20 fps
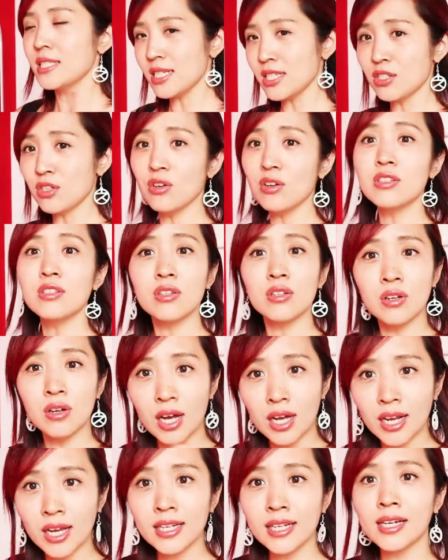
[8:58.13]
じゃあそろそろ
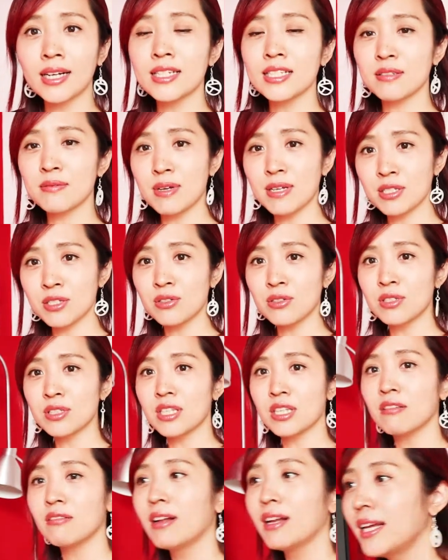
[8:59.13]
洗い流しましょ
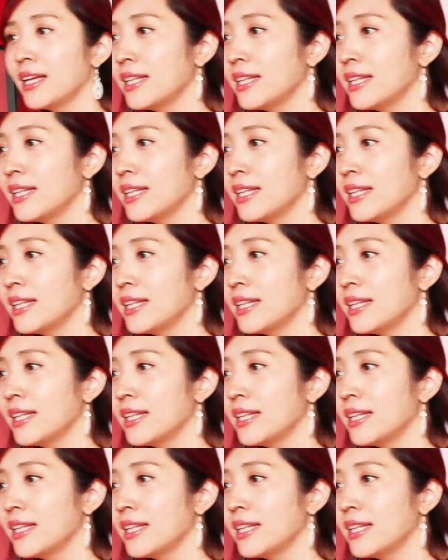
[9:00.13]
うって言わ